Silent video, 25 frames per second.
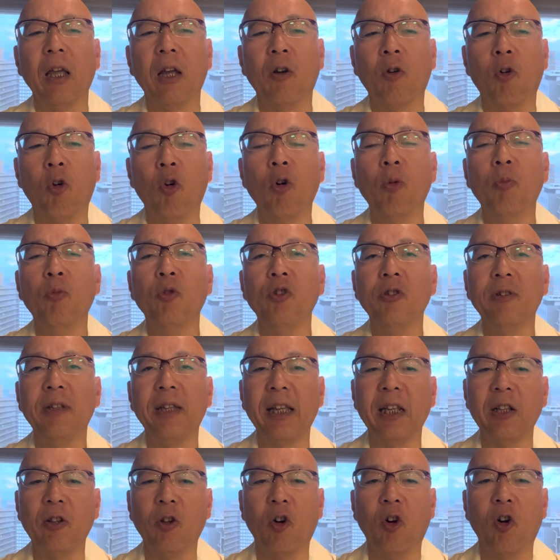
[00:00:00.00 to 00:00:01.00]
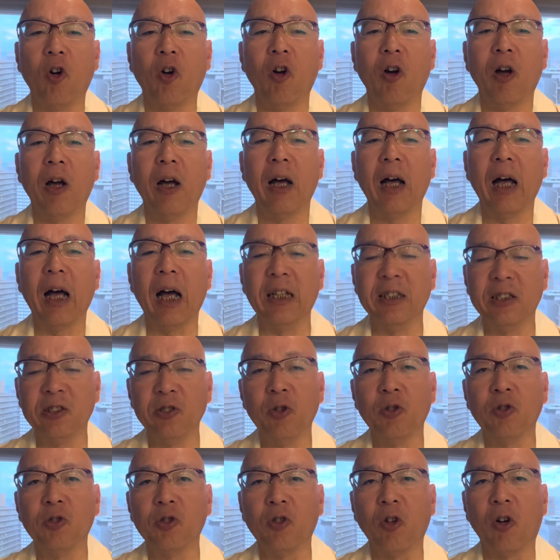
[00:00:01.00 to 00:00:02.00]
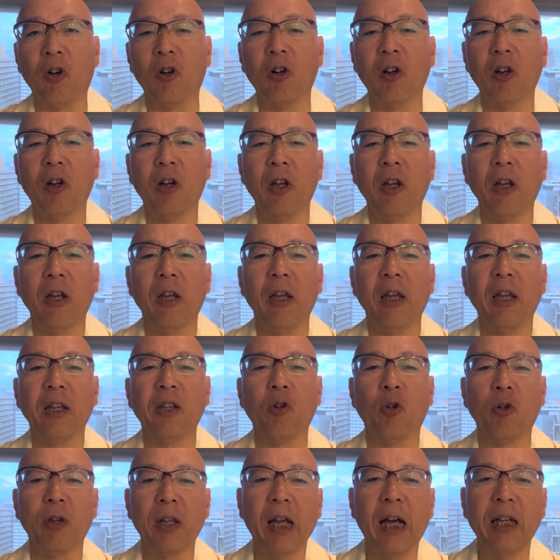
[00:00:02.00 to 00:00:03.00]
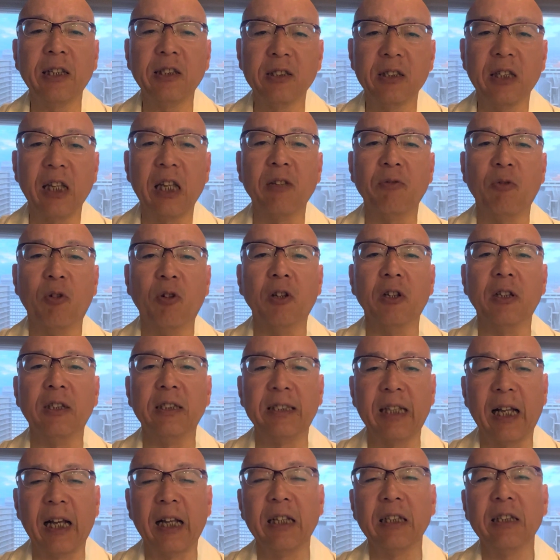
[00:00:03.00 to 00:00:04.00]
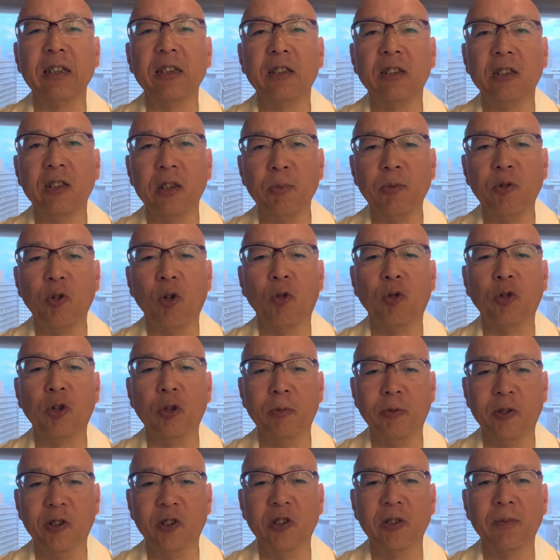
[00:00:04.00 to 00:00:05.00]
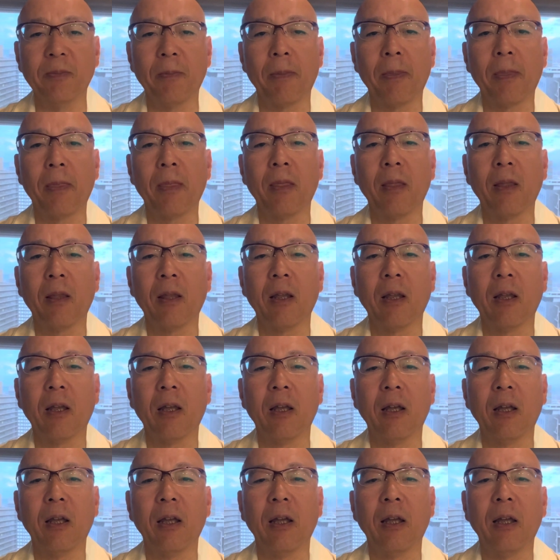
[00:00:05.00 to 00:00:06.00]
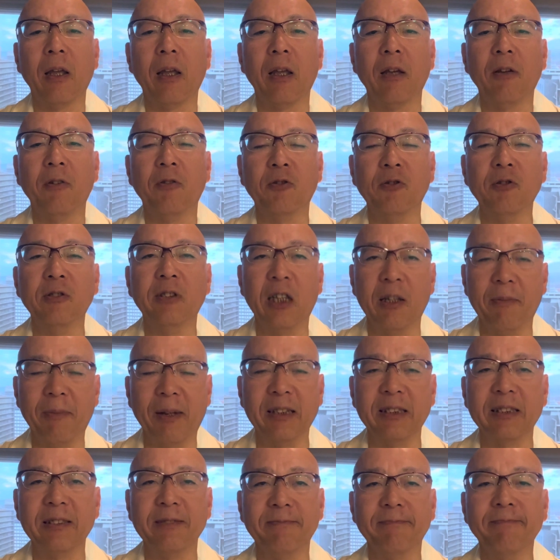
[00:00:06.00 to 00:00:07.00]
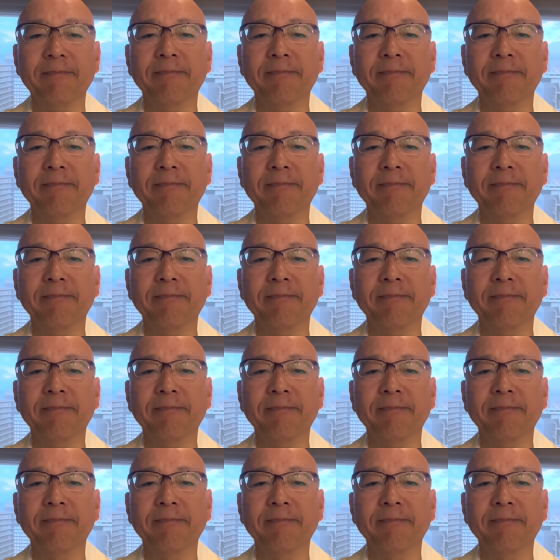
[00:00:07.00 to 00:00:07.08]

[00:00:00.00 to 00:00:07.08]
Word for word: 公務員への圧力と虚偽発言をした罪を含む含んでいます